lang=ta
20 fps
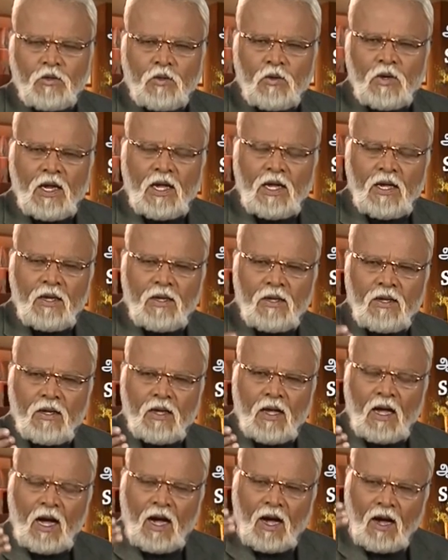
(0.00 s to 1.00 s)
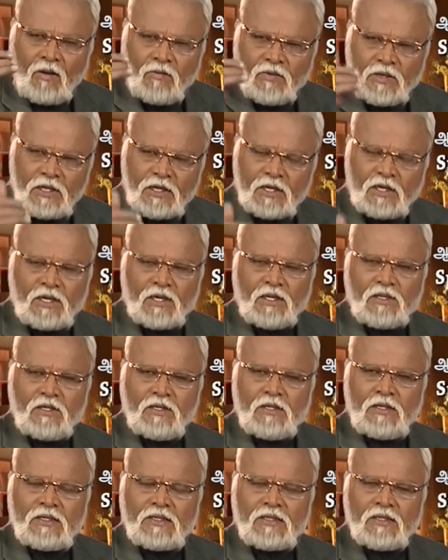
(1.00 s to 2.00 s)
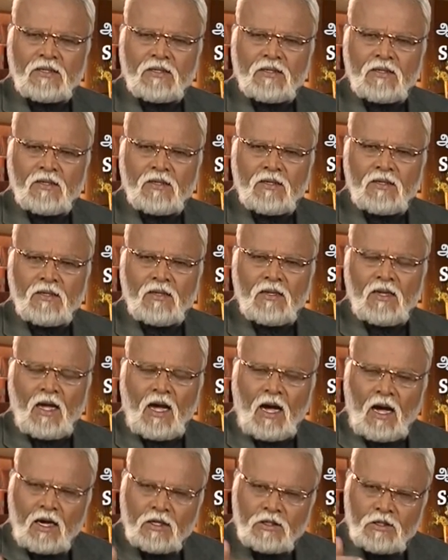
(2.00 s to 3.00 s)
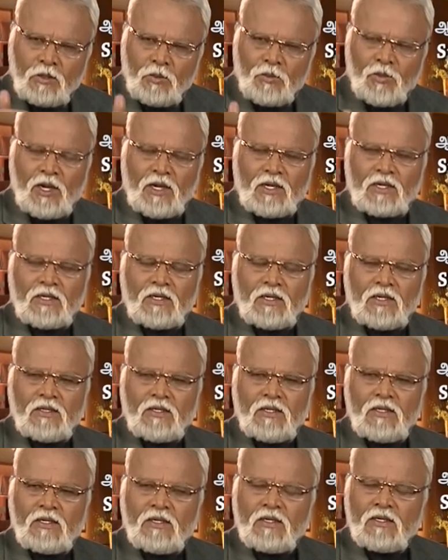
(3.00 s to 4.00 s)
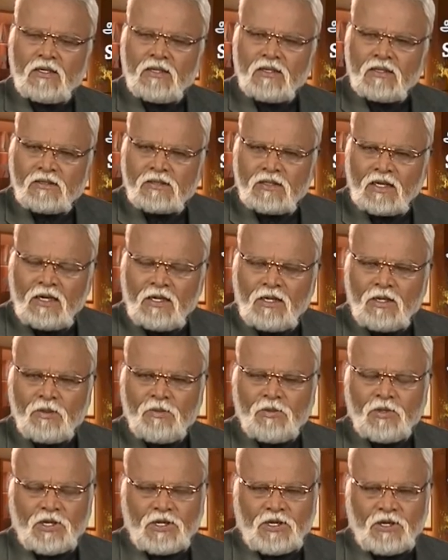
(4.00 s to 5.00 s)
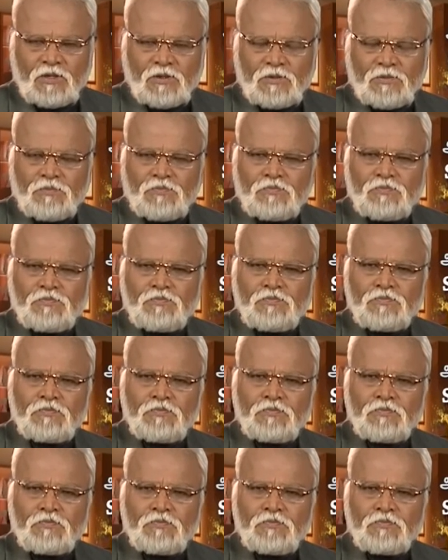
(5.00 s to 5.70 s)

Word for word: அவனுக்குள்ளே ஆவி இருக்கிறது ஆத்துமா இருக்கிறது சரீரம் இருக்கிறது